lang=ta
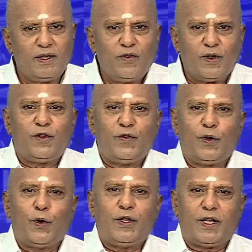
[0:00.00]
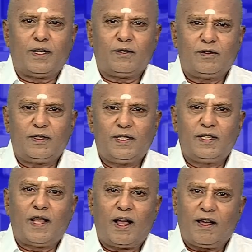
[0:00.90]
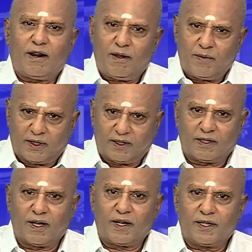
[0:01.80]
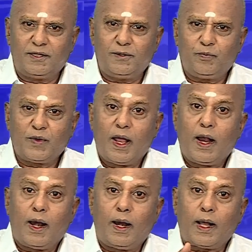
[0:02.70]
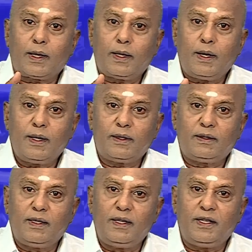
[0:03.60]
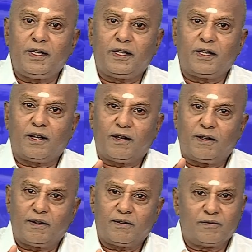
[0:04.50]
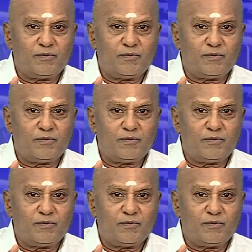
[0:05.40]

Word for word: இவரது விரோதிகள் இந்த ஆறாம் இடத்துக்காரன் லக்கணத்தில் இருக்கிறான்